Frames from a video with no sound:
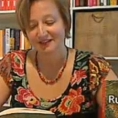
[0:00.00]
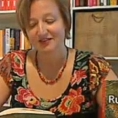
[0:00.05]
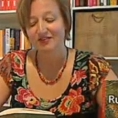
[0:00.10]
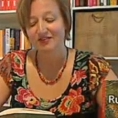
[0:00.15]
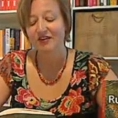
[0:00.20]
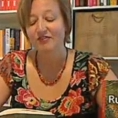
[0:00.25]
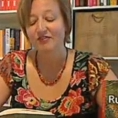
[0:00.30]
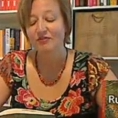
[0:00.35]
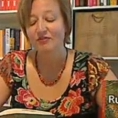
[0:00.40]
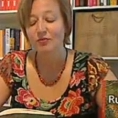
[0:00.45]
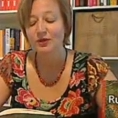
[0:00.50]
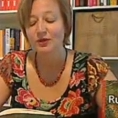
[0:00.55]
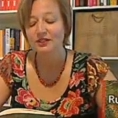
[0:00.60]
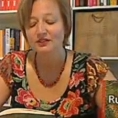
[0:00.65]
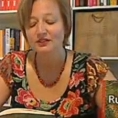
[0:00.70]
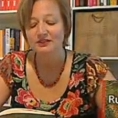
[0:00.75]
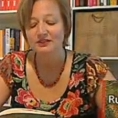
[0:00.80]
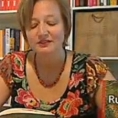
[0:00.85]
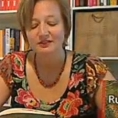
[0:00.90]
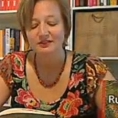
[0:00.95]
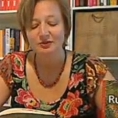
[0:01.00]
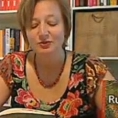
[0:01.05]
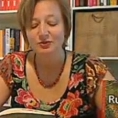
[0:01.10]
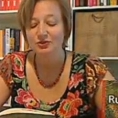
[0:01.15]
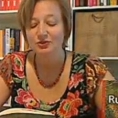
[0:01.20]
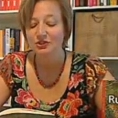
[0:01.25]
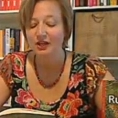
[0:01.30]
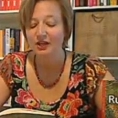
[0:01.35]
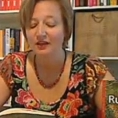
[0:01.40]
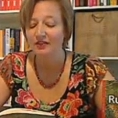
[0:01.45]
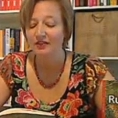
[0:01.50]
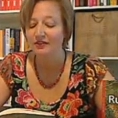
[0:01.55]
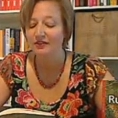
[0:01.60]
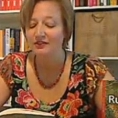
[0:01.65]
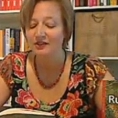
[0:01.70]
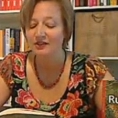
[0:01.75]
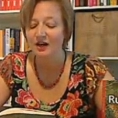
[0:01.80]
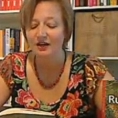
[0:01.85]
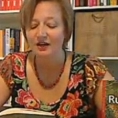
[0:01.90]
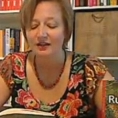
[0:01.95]
Rough winds do shake the
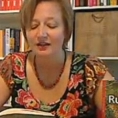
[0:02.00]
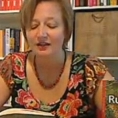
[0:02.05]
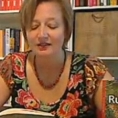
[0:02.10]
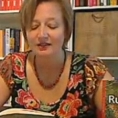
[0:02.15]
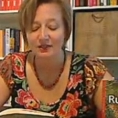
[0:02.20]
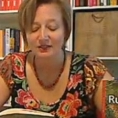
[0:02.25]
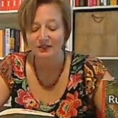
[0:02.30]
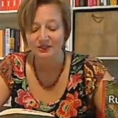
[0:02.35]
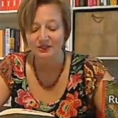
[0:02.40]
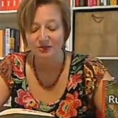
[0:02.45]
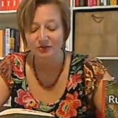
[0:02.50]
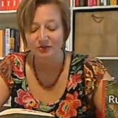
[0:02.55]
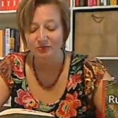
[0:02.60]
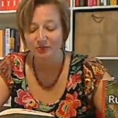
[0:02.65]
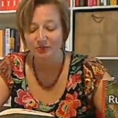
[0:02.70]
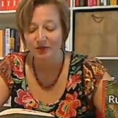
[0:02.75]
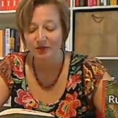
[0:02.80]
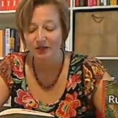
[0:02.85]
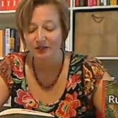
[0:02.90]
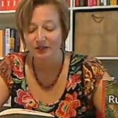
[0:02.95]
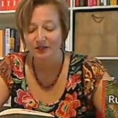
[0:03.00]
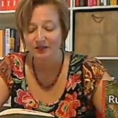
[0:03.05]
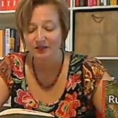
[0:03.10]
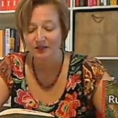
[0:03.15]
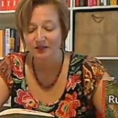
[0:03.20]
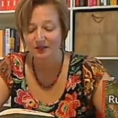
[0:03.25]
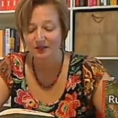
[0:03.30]
darling buds of May.